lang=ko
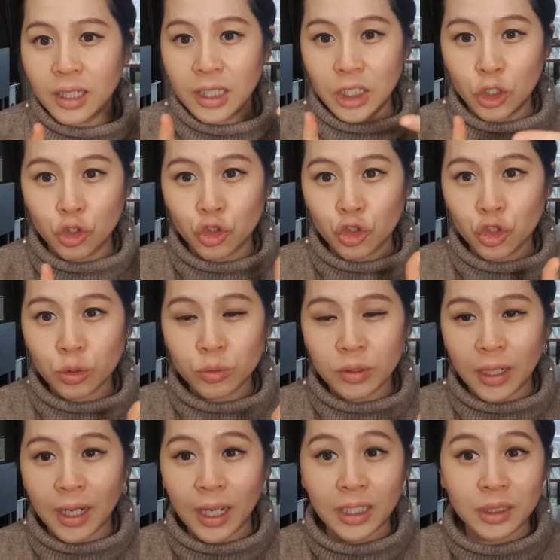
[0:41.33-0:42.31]
이
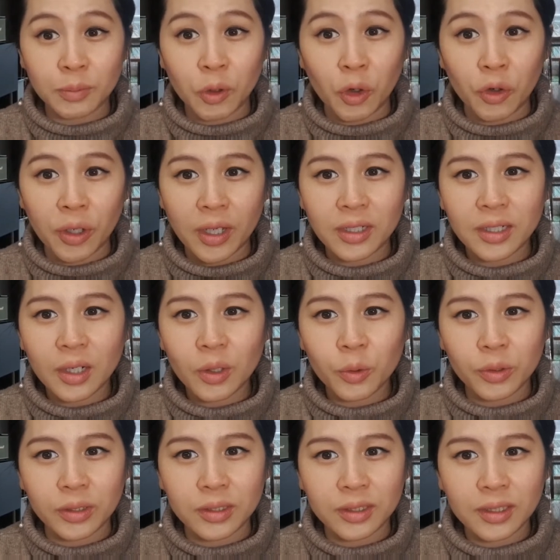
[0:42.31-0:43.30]
유튜브랑 같이 병행을 하고
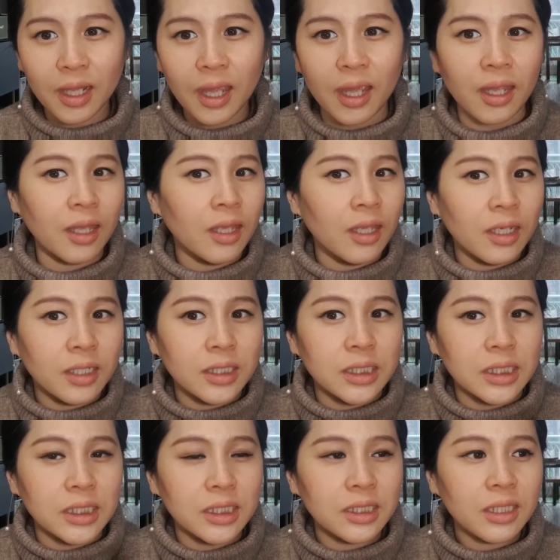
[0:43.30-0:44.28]
있는데 그
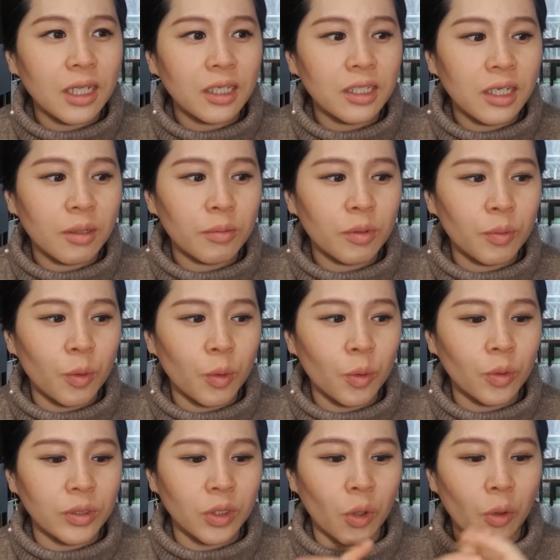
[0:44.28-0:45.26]
인스타그램을
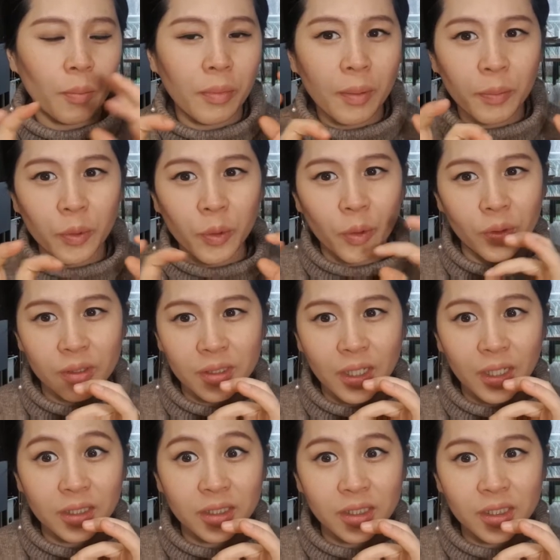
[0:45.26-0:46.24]
보고 이제 엄마표
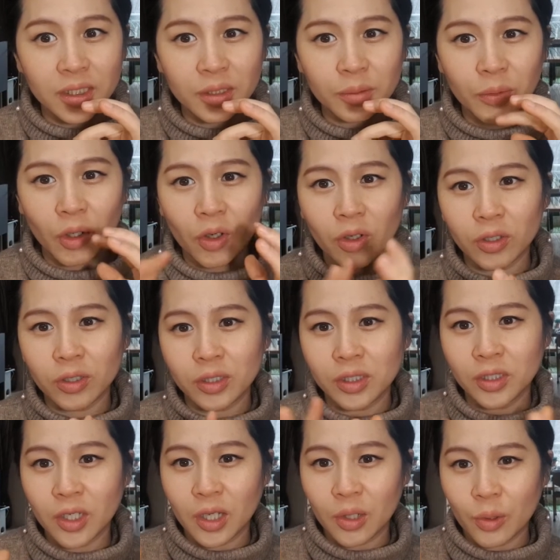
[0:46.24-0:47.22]
영을딱 치시면
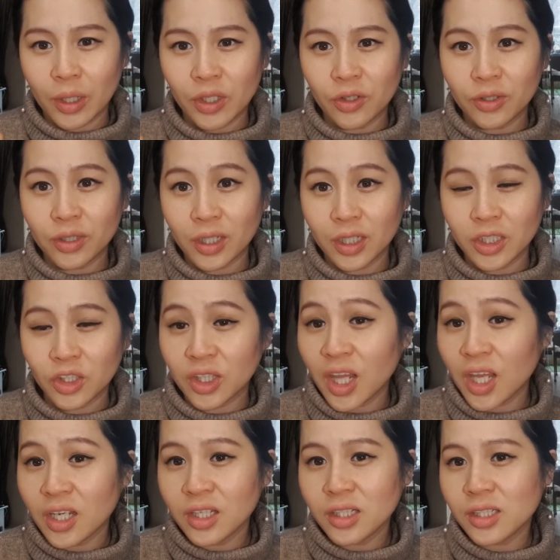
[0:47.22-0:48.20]
그에 관련된 그
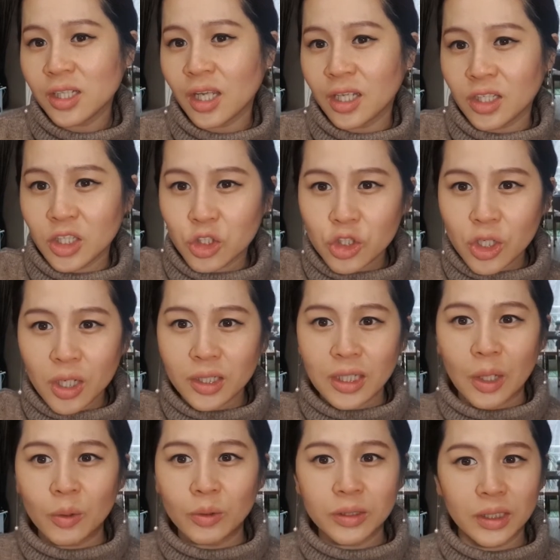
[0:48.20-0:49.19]
태그를 단 게 쫙
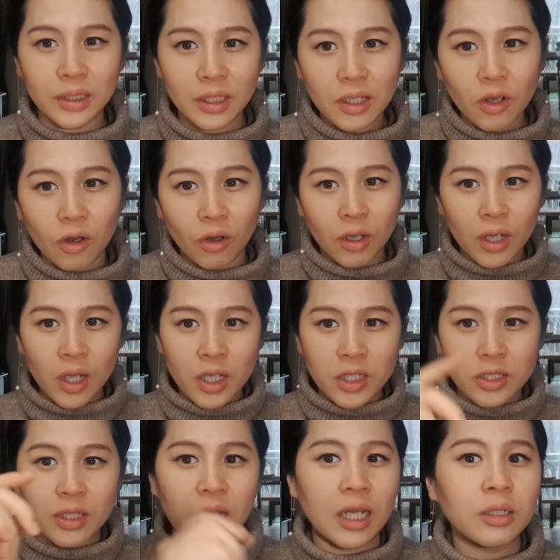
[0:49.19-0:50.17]
나오잖아요.
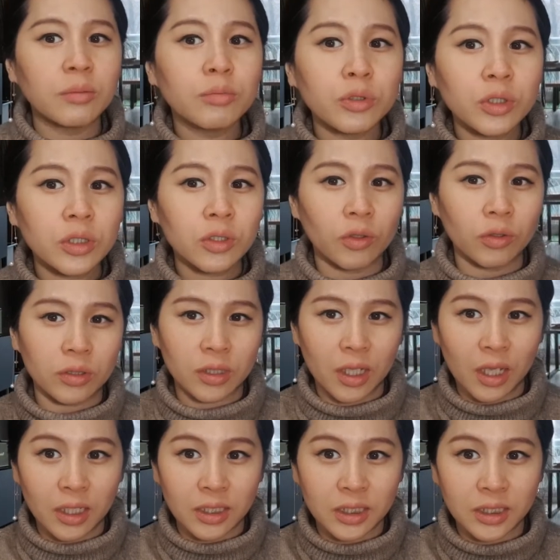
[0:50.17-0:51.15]
그래서 다른 분들은
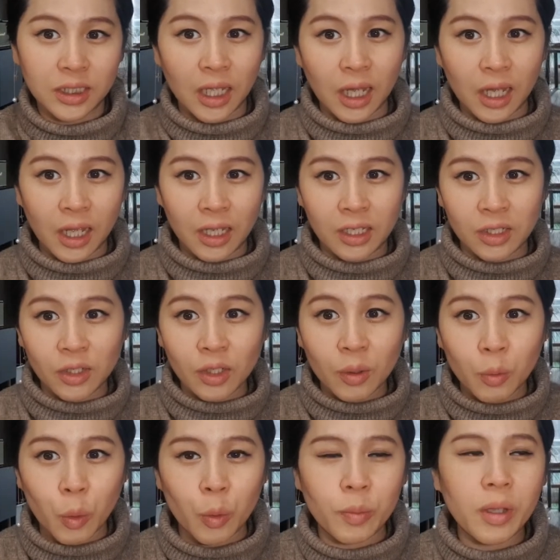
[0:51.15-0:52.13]
어떻게 하시나 이렇게
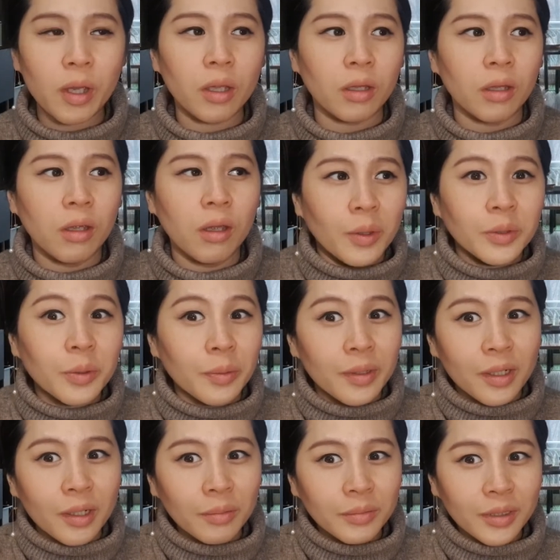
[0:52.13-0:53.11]
보면 정말
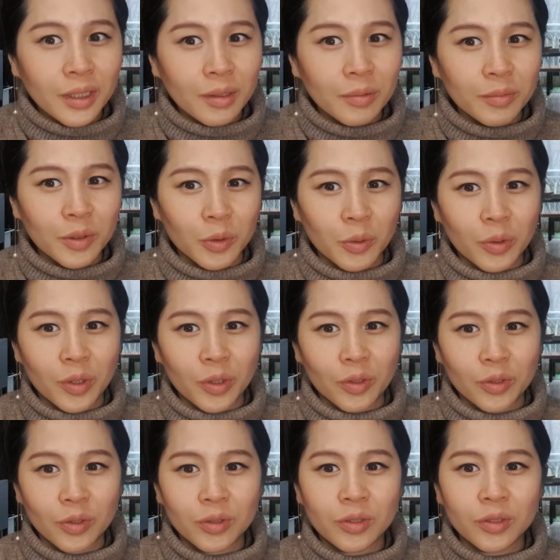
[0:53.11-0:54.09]
깜짝깜짝 놀래요.
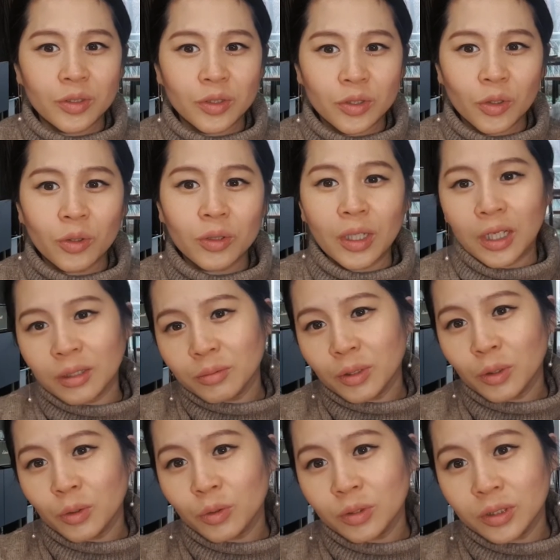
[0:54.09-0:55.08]
저는 저
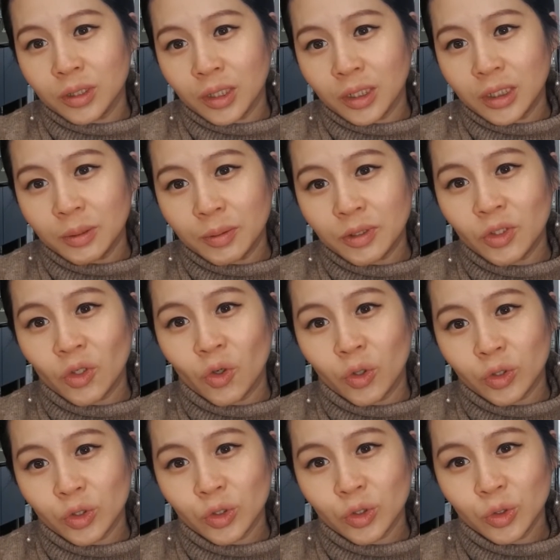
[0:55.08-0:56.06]
나름대로도 그냥 집에서 영어
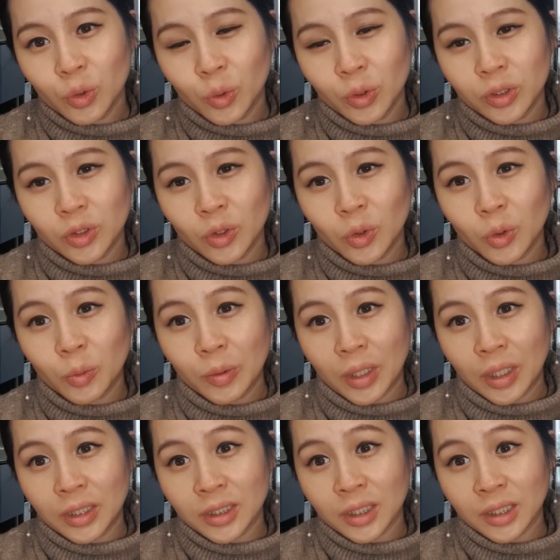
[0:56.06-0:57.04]
쓰고 이 정도면
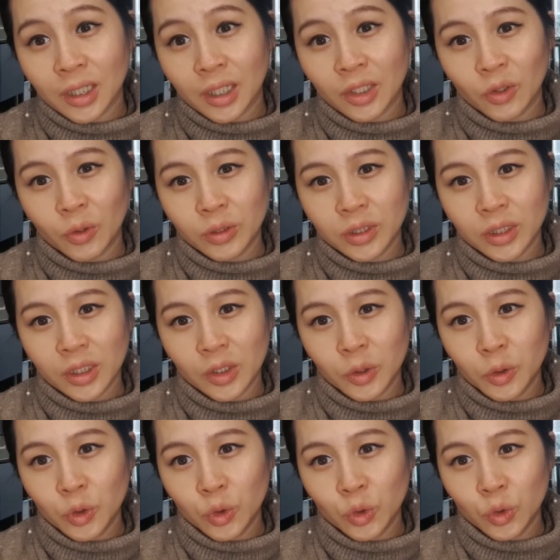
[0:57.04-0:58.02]
괜찮다 영어책
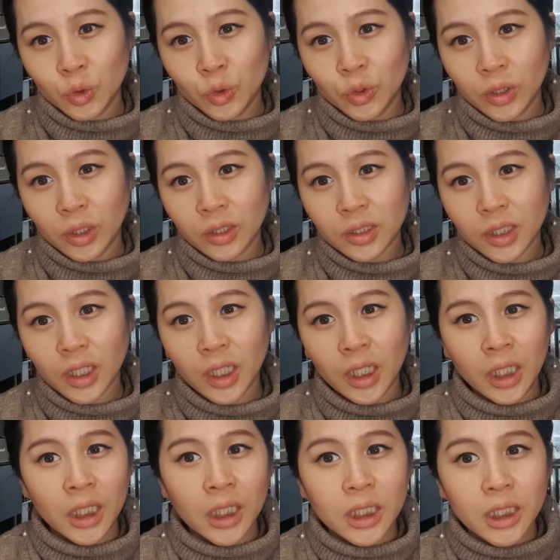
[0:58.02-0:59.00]
읽어주고 하는
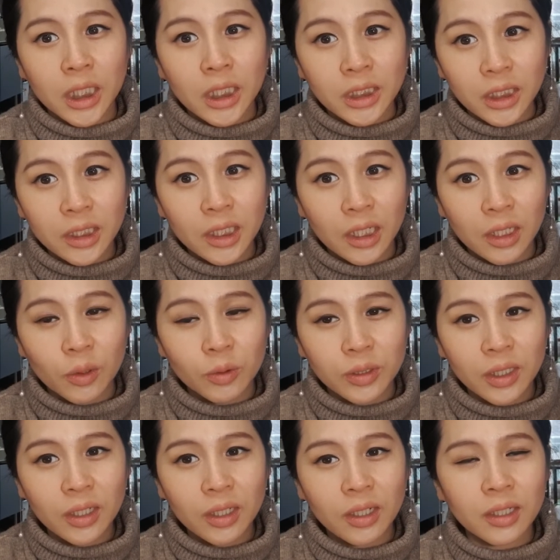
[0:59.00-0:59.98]
게 괜찮다라고
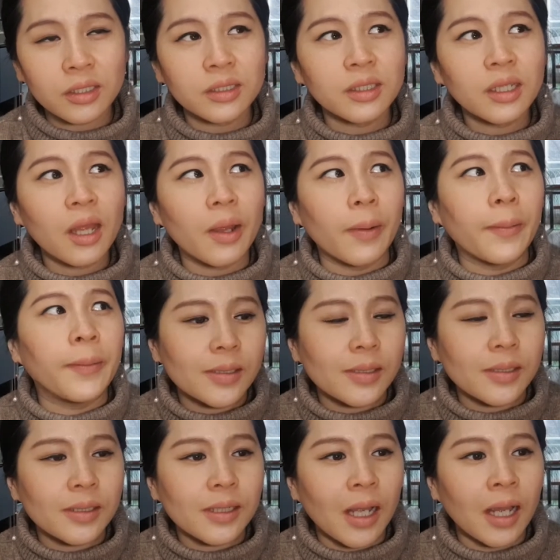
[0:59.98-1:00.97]
생각하는데
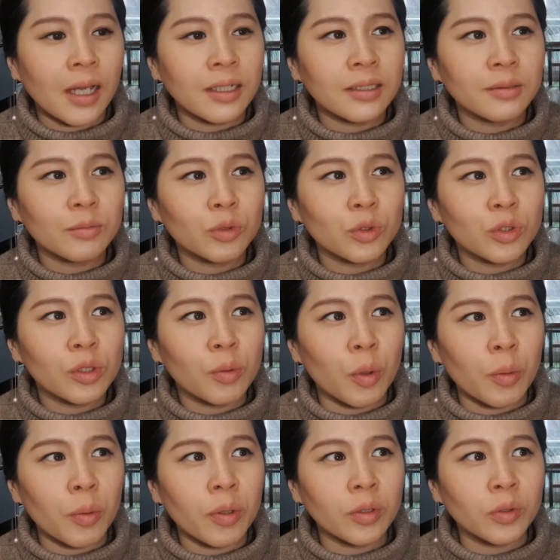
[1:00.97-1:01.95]
다른 분들
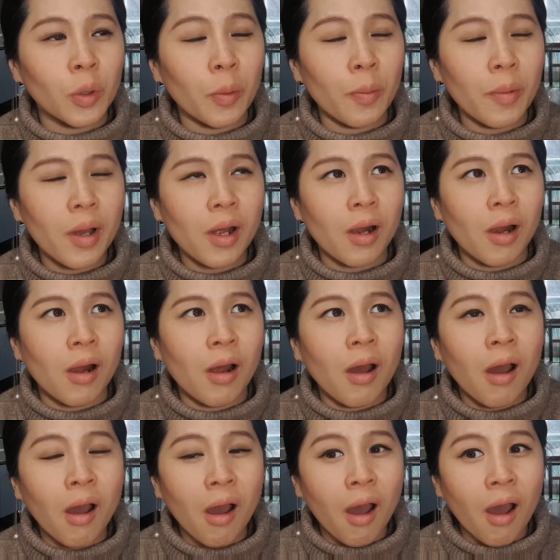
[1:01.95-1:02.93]
보면 정말
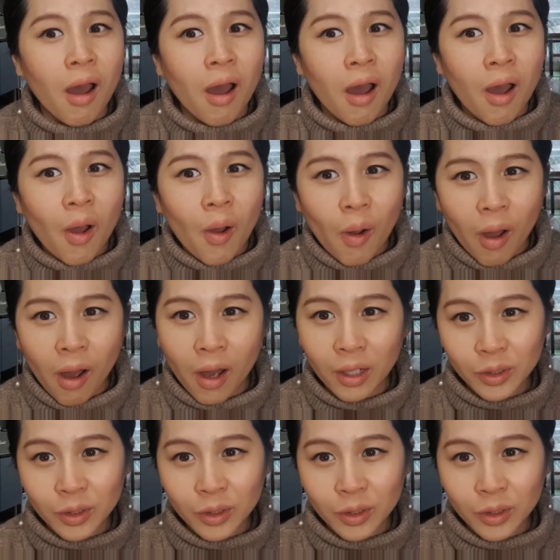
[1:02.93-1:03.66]
와